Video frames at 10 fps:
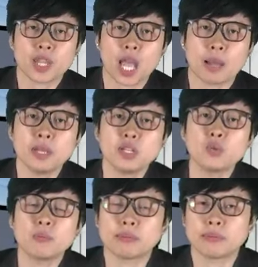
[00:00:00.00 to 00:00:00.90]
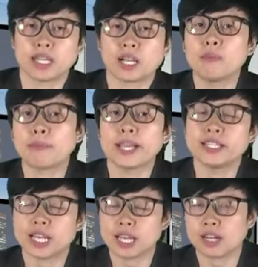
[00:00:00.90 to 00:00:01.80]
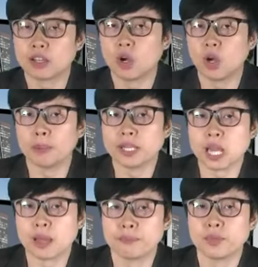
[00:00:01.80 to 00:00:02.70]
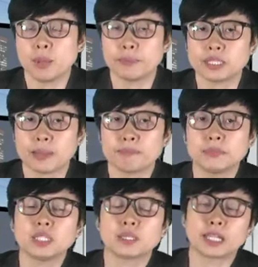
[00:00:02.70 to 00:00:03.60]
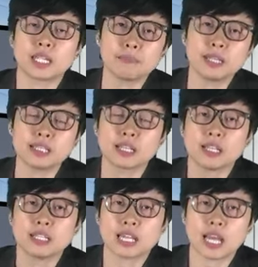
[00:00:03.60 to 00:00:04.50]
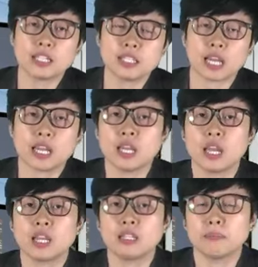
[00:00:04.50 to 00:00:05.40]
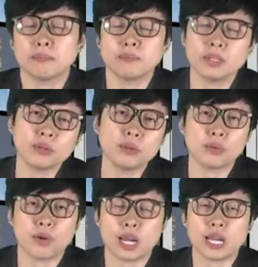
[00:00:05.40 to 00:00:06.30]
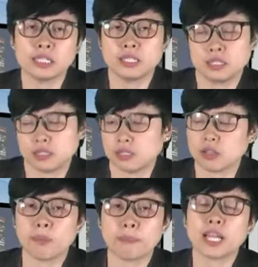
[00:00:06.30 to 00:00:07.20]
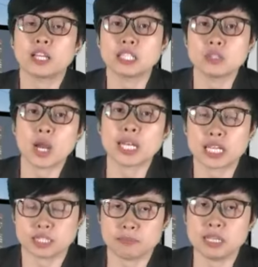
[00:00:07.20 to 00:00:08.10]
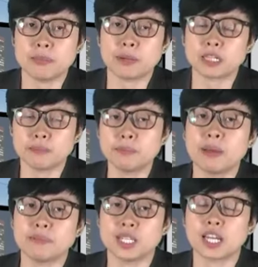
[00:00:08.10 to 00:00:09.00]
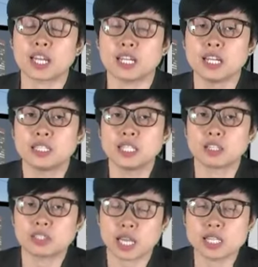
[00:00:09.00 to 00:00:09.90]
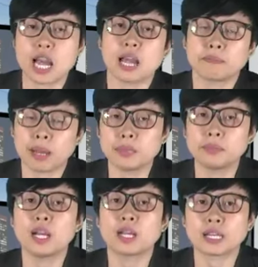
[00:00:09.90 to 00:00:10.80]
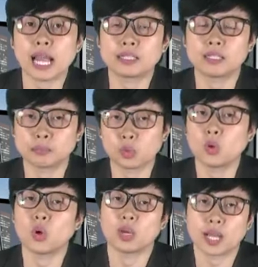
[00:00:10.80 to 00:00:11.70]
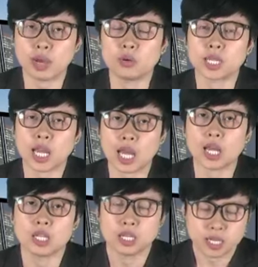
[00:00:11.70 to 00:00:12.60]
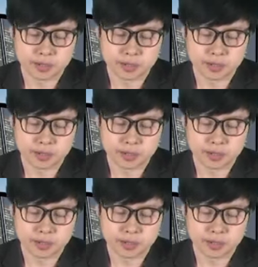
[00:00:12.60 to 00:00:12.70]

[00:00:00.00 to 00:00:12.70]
มหาเมนูใหม่ๆเข้าไปนะคะแล้วก็พยายามไปจับมือกับพันธมิตรนะอย่าง A&W อะไรต่อไปเราคิดว่าน่าจะมีพันธมิตรแบบนี้นะคะที่เขาจะขยายไปเพื่อการเติบโตของเขานะคะ